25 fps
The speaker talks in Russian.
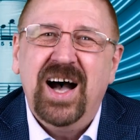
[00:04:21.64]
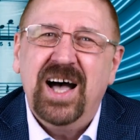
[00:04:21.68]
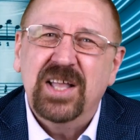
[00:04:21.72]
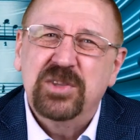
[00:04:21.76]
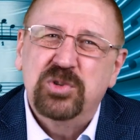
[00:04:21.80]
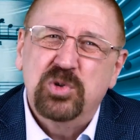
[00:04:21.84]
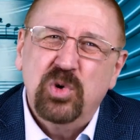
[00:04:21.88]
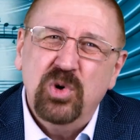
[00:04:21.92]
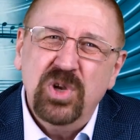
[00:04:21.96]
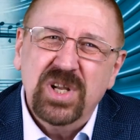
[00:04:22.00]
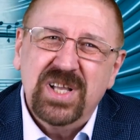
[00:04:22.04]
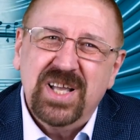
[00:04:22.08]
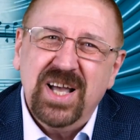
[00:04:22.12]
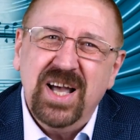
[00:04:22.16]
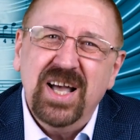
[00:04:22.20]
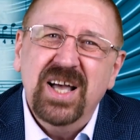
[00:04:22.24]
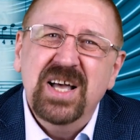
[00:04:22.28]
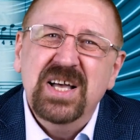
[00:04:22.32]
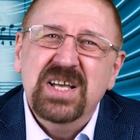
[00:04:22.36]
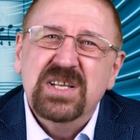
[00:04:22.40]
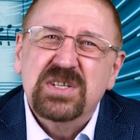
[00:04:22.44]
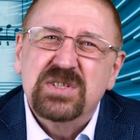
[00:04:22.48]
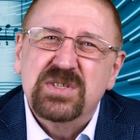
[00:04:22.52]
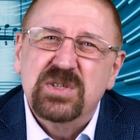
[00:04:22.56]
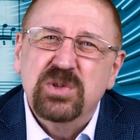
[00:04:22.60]
а
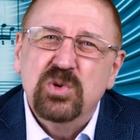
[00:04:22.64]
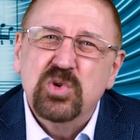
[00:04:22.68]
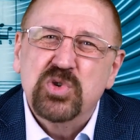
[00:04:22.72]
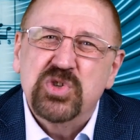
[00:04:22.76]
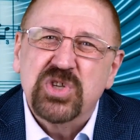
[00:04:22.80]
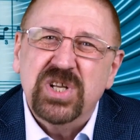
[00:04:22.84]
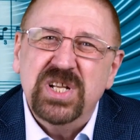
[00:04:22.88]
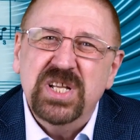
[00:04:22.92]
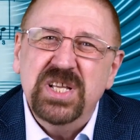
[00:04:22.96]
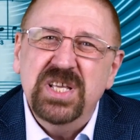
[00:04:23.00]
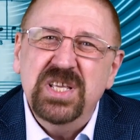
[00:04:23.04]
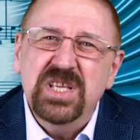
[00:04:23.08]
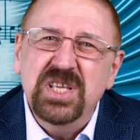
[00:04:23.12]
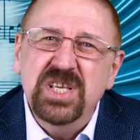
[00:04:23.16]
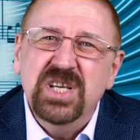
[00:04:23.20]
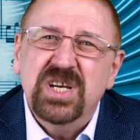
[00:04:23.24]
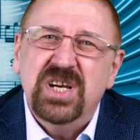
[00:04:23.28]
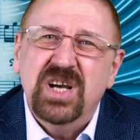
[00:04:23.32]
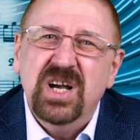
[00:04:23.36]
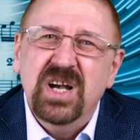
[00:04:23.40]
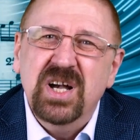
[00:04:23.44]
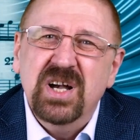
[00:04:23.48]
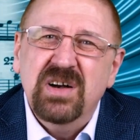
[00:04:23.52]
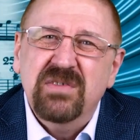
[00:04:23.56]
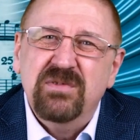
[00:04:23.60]
только слушали
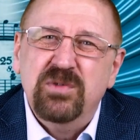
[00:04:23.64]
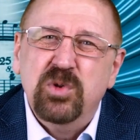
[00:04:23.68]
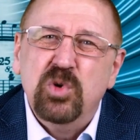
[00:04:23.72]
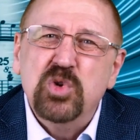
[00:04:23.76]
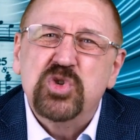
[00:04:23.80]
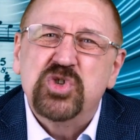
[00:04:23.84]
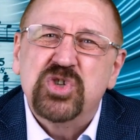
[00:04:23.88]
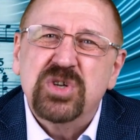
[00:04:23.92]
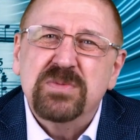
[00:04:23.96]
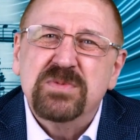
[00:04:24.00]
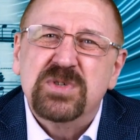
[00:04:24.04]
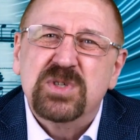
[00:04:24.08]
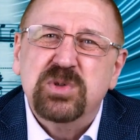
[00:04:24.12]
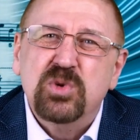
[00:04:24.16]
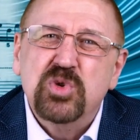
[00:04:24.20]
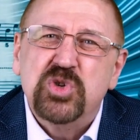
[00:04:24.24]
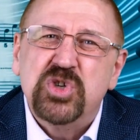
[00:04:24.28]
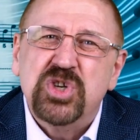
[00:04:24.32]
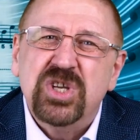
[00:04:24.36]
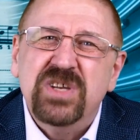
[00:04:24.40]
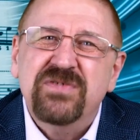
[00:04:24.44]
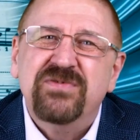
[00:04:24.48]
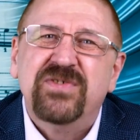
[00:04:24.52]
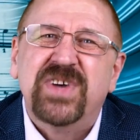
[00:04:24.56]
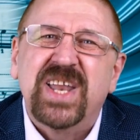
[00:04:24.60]
их в лучшем
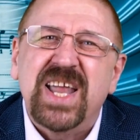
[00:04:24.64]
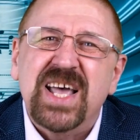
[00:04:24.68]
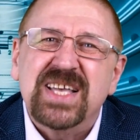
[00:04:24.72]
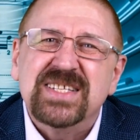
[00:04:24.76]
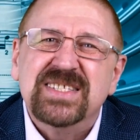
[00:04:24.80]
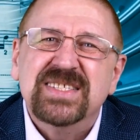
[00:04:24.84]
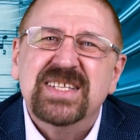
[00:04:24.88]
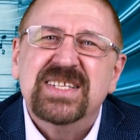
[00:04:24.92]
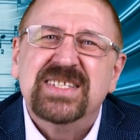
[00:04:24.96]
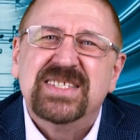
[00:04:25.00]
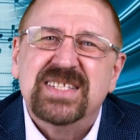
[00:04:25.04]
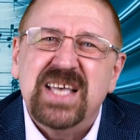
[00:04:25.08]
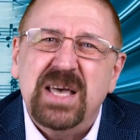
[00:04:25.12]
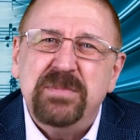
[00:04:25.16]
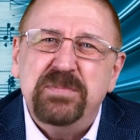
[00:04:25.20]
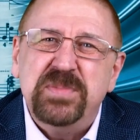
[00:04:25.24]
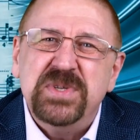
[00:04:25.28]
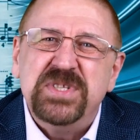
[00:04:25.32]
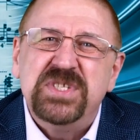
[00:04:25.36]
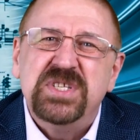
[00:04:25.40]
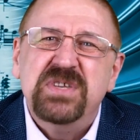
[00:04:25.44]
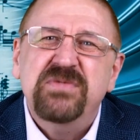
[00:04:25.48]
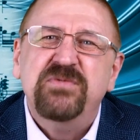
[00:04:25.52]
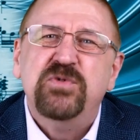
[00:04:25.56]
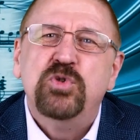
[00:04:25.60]
случае в грязной
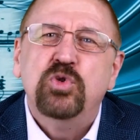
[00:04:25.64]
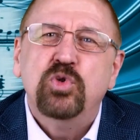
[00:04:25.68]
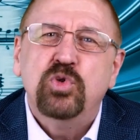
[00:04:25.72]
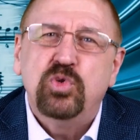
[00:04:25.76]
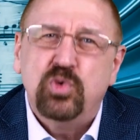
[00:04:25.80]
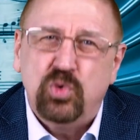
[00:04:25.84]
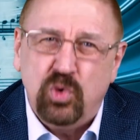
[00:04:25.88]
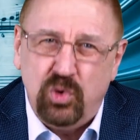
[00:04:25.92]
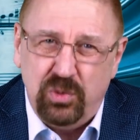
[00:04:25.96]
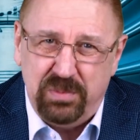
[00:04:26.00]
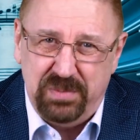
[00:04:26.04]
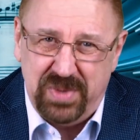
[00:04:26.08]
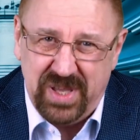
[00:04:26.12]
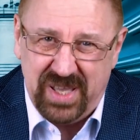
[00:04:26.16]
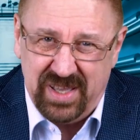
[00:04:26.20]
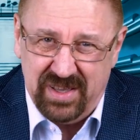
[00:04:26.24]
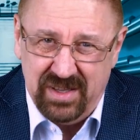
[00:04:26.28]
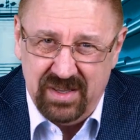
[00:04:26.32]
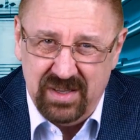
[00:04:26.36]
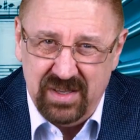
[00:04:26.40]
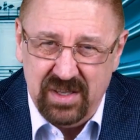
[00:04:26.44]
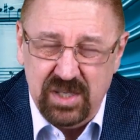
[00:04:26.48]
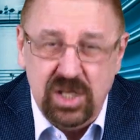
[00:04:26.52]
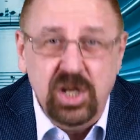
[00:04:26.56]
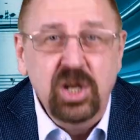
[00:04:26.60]
записи в
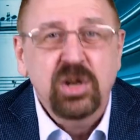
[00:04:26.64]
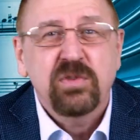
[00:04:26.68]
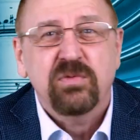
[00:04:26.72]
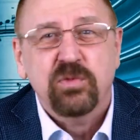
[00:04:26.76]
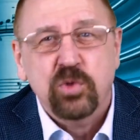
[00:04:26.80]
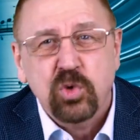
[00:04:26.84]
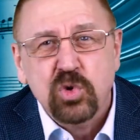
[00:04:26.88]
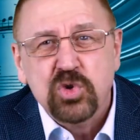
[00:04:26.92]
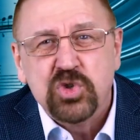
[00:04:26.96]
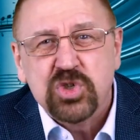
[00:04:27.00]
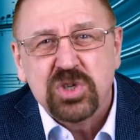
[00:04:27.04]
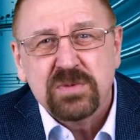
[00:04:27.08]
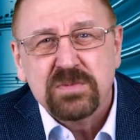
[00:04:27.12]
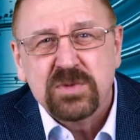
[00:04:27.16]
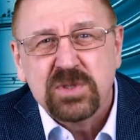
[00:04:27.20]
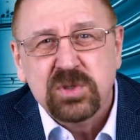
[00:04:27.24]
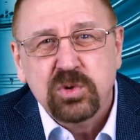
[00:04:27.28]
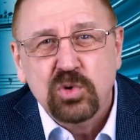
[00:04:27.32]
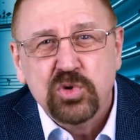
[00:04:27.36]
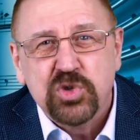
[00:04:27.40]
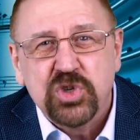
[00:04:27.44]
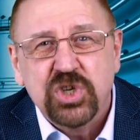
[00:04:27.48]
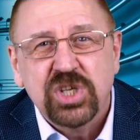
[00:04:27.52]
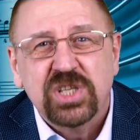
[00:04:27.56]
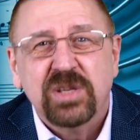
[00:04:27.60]
Ютубе или в лучшем
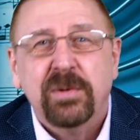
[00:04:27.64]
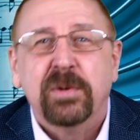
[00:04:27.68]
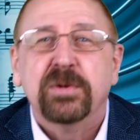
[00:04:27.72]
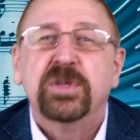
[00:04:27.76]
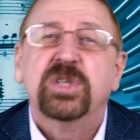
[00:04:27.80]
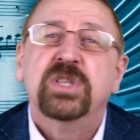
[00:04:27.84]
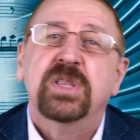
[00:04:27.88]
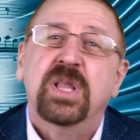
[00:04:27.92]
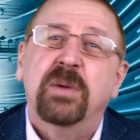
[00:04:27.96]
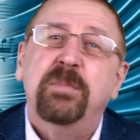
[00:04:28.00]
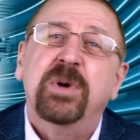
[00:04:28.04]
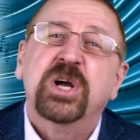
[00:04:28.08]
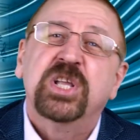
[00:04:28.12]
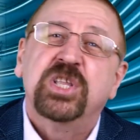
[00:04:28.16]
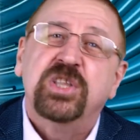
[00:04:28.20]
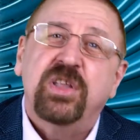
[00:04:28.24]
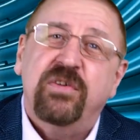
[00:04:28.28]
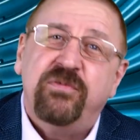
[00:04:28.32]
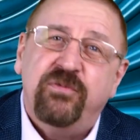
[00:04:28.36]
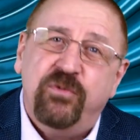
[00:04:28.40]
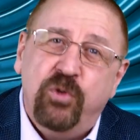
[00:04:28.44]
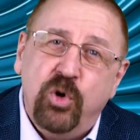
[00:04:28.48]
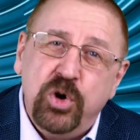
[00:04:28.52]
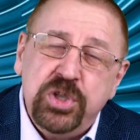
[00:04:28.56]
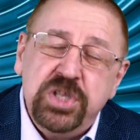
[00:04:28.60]
случае на, на
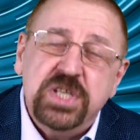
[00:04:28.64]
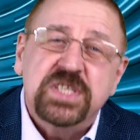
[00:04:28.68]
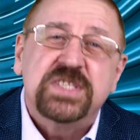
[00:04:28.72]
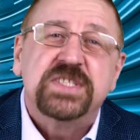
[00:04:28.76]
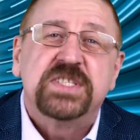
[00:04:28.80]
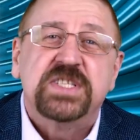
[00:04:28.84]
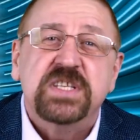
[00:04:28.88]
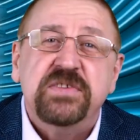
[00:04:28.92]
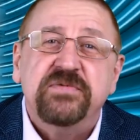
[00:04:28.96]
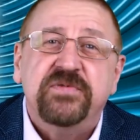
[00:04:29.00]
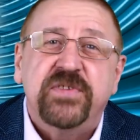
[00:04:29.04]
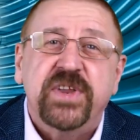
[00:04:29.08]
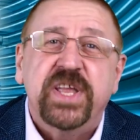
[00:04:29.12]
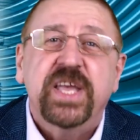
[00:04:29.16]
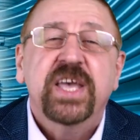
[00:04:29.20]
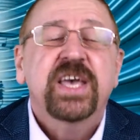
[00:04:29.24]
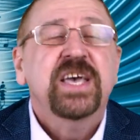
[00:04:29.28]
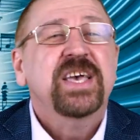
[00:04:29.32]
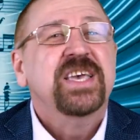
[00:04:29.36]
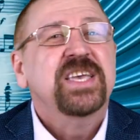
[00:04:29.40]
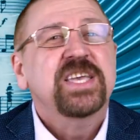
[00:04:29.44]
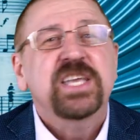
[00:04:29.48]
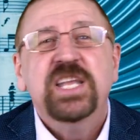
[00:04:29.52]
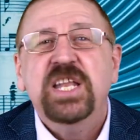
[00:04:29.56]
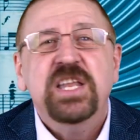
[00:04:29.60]
магнитофоне, цифре
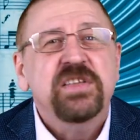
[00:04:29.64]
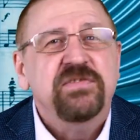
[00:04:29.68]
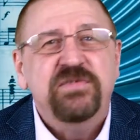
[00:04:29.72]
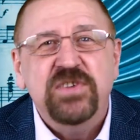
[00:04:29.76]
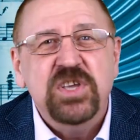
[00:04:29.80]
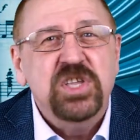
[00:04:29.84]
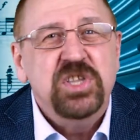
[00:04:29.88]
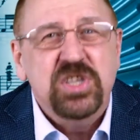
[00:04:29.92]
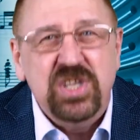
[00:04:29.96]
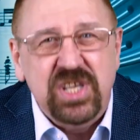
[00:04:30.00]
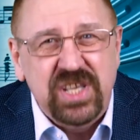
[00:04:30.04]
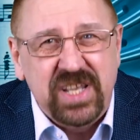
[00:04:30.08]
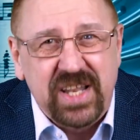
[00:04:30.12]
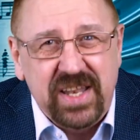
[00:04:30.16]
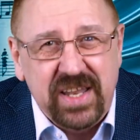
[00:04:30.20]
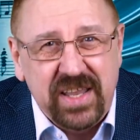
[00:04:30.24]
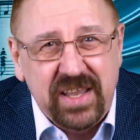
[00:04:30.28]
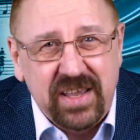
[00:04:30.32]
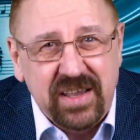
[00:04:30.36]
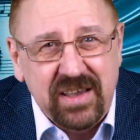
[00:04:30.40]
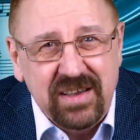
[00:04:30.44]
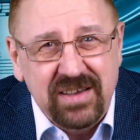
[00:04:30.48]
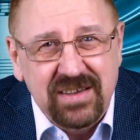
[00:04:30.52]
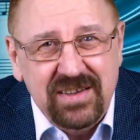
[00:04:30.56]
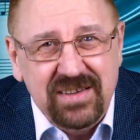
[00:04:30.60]
или
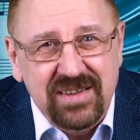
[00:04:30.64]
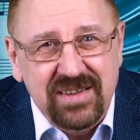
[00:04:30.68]
виниле.